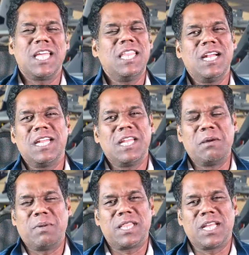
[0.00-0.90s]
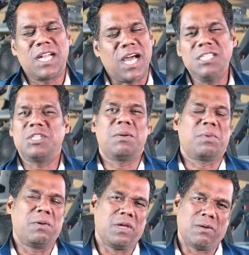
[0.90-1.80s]
செய்திகளை நீங்கள் பார்த்தீங்கன்னா
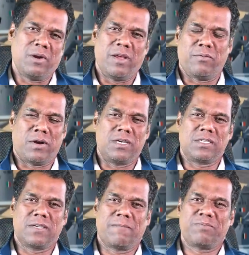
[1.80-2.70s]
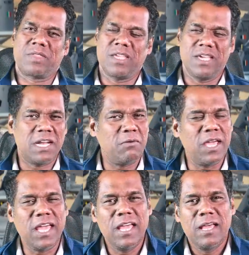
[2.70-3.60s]
ஆச்சரியப்படுவீங்க மைடிய ஃப்ரெண்ட்ஸ் எனவே